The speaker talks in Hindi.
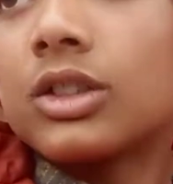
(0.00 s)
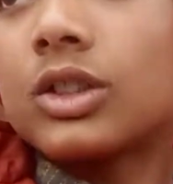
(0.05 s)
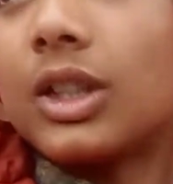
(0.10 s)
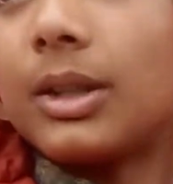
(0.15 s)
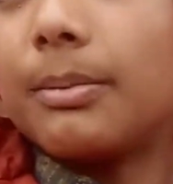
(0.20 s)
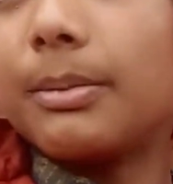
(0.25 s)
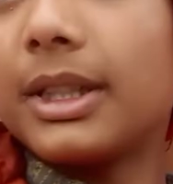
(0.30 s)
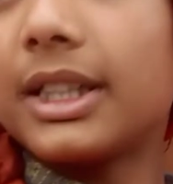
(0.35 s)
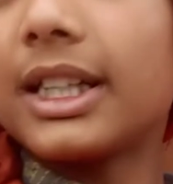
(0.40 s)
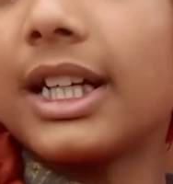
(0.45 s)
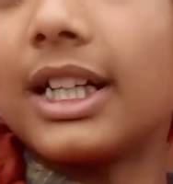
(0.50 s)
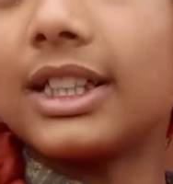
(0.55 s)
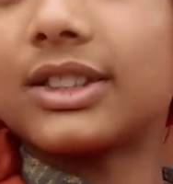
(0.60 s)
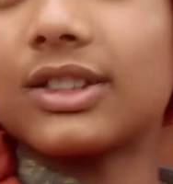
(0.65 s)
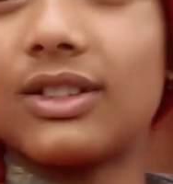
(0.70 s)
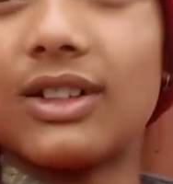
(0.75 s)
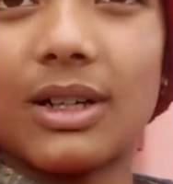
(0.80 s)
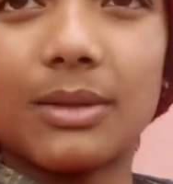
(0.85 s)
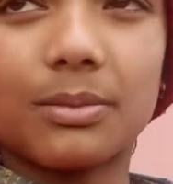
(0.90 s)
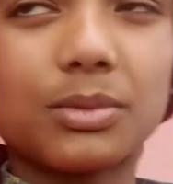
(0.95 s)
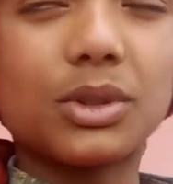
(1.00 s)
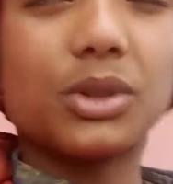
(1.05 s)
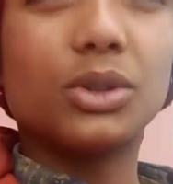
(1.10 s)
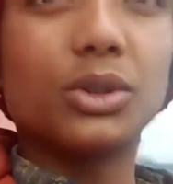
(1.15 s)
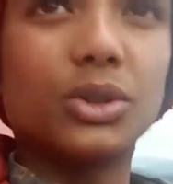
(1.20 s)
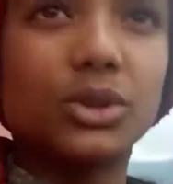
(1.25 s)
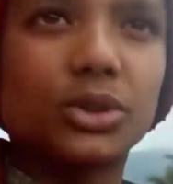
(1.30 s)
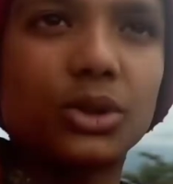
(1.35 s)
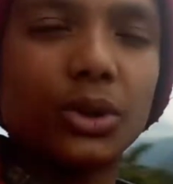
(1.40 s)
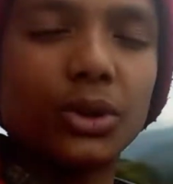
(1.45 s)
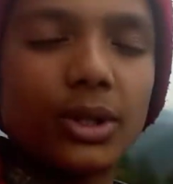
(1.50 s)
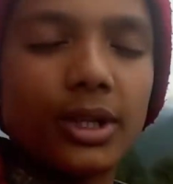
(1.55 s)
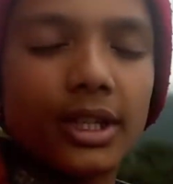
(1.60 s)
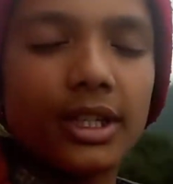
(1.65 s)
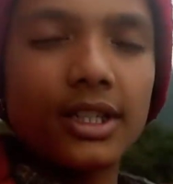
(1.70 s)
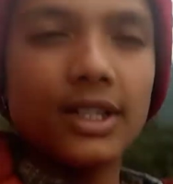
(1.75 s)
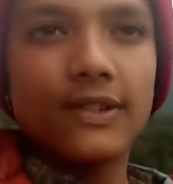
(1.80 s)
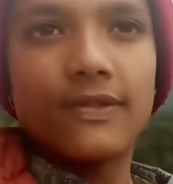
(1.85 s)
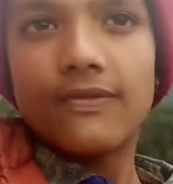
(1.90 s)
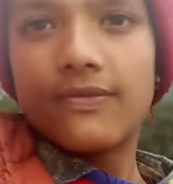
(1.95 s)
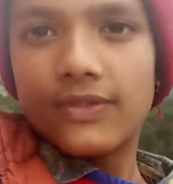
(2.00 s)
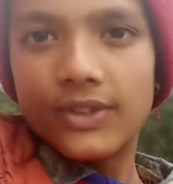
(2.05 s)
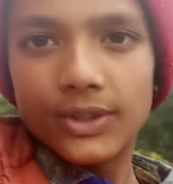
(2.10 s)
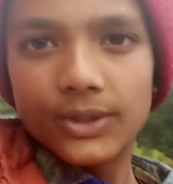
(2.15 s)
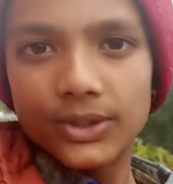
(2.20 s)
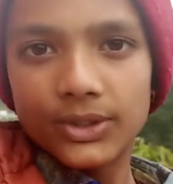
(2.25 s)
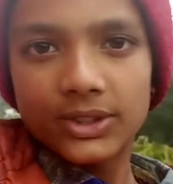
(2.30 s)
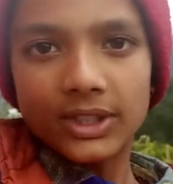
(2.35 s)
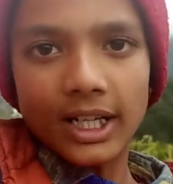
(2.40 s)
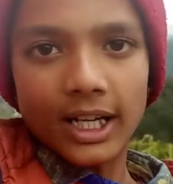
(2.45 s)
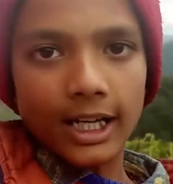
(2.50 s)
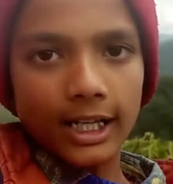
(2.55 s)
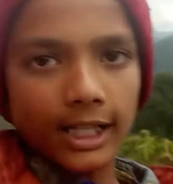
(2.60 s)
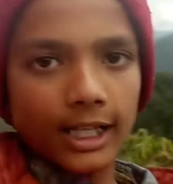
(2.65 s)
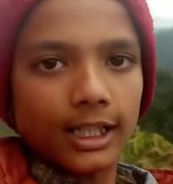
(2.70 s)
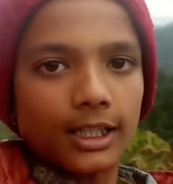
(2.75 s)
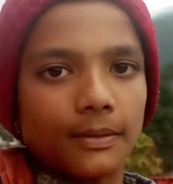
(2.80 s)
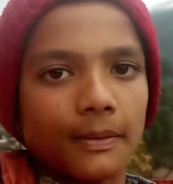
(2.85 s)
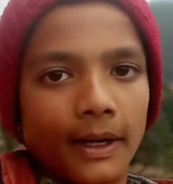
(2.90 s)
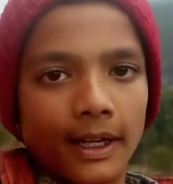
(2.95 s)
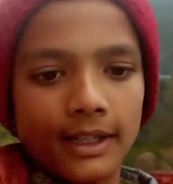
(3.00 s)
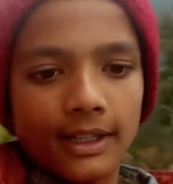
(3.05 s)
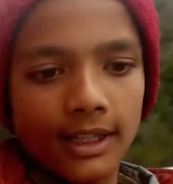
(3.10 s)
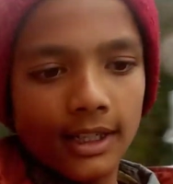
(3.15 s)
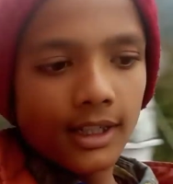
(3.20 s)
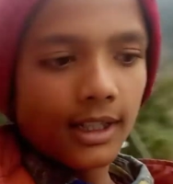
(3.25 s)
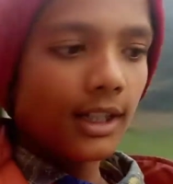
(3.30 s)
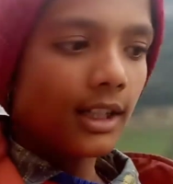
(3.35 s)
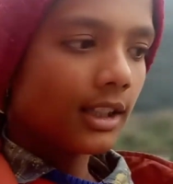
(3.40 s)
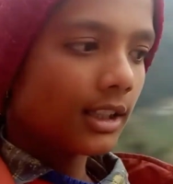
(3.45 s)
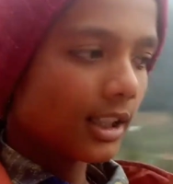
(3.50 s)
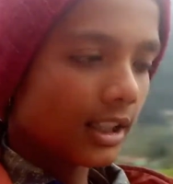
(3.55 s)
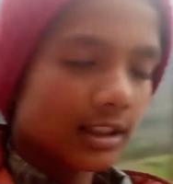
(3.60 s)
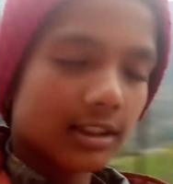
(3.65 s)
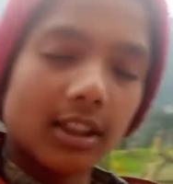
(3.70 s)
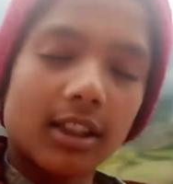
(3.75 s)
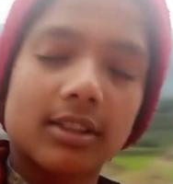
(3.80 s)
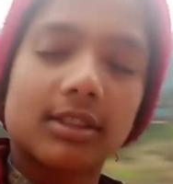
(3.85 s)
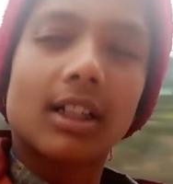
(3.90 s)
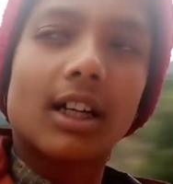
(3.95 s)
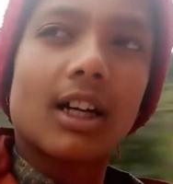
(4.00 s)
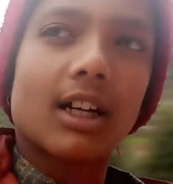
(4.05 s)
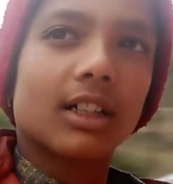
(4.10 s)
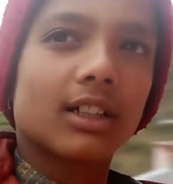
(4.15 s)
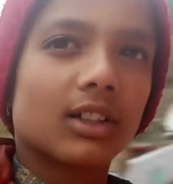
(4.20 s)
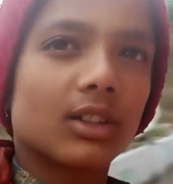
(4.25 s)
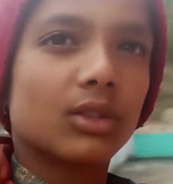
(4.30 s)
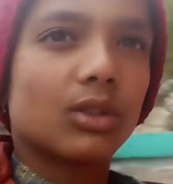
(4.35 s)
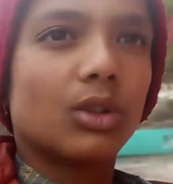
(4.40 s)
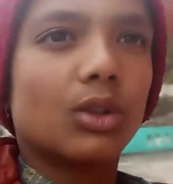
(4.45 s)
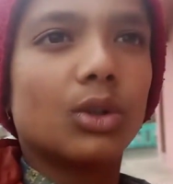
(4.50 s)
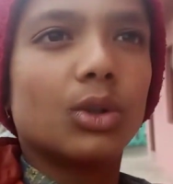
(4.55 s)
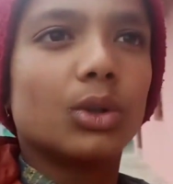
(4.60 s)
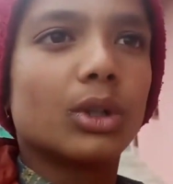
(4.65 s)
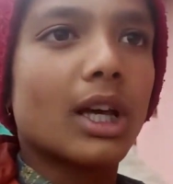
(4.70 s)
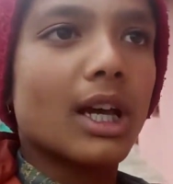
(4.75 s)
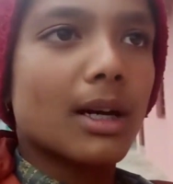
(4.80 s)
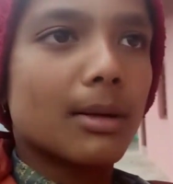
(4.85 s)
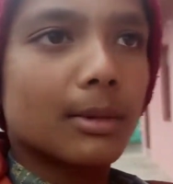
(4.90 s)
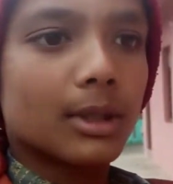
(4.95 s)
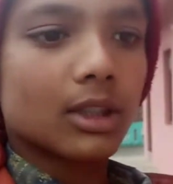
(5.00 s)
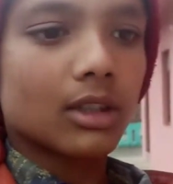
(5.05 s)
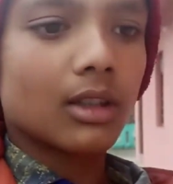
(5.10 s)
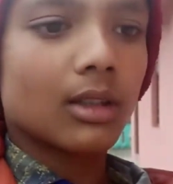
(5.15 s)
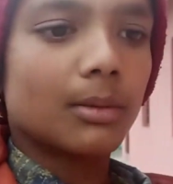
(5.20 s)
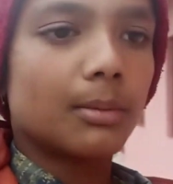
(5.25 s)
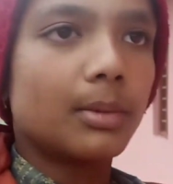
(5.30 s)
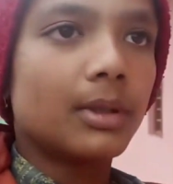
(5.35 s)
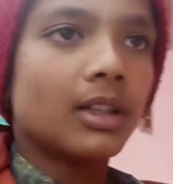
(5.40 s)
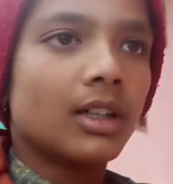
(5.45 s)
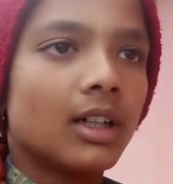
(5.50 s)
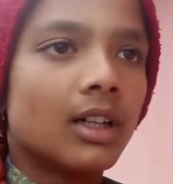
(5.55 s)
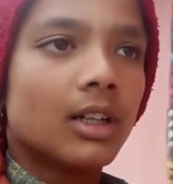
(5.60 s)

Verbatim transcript: सो अब मैं दिखाता हूँ आपको थोड़ी व्यूज़ यहाँ के कि भाई कैसा सा आगे को हो रहा है मतलब